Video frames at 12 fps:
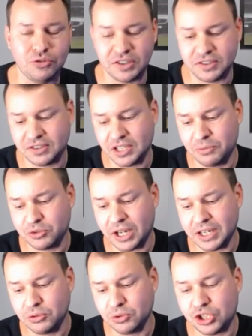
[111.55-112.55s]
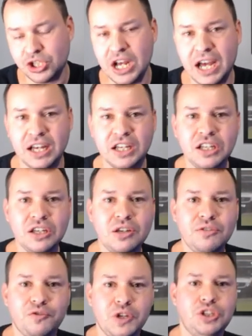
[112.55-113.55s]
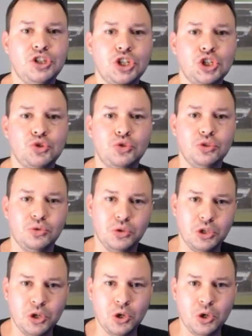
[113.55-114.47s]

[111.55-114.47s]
Nós estamos aí no dia 20 de junho.